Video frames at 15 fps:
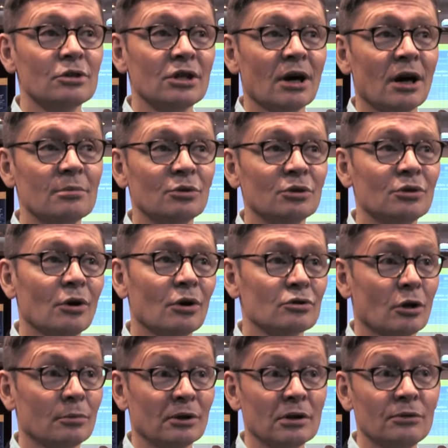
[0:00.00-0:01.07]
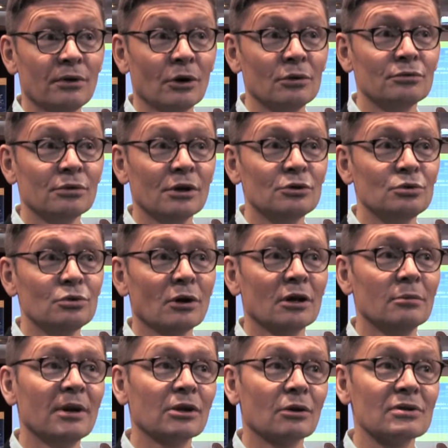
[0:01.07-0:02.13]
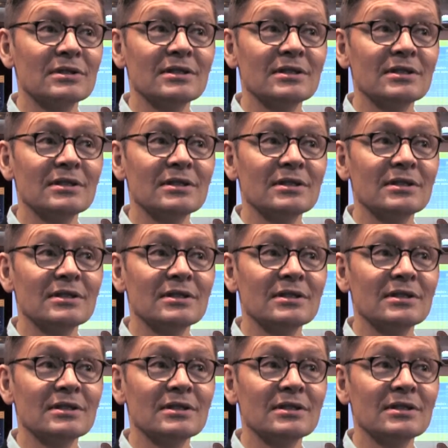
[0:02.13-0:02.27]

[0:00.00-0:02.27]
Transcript: General Motors, leur demander de faire une voiture et mettre un